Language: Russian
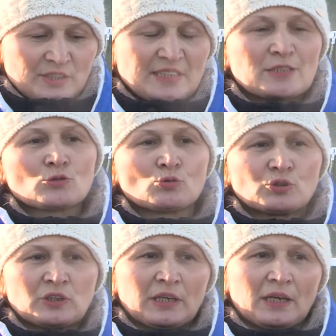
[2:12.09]
За
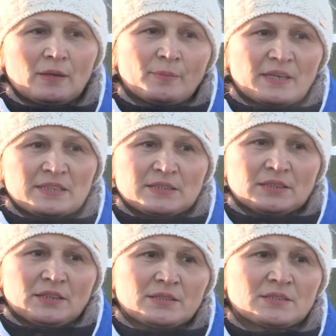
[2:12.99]
сутки
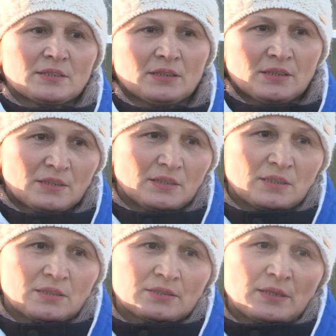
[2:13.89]
обратилась
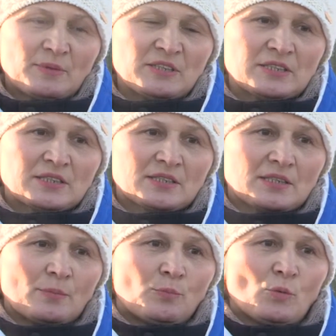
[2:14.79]
э, за
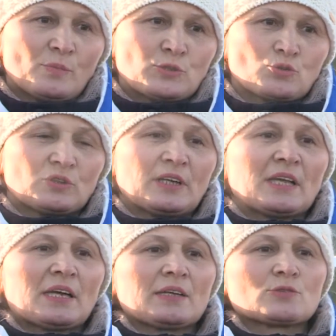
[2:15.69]
медицинской помощью и
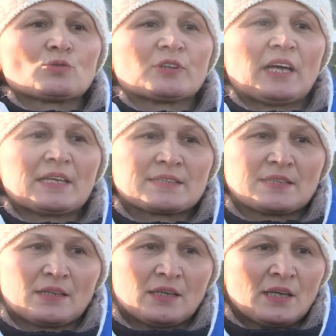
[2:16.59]
дана
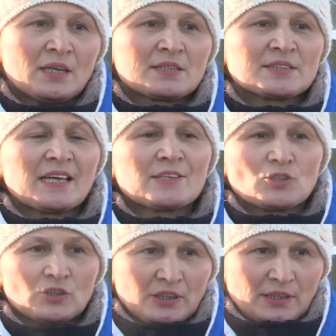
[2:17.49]
консультация
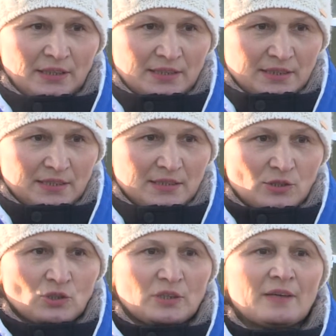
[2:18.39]

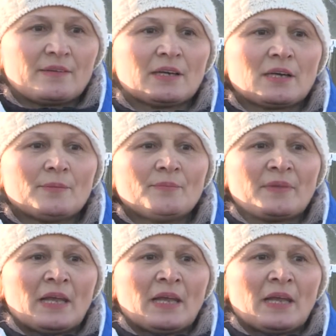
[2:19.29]
114 человека.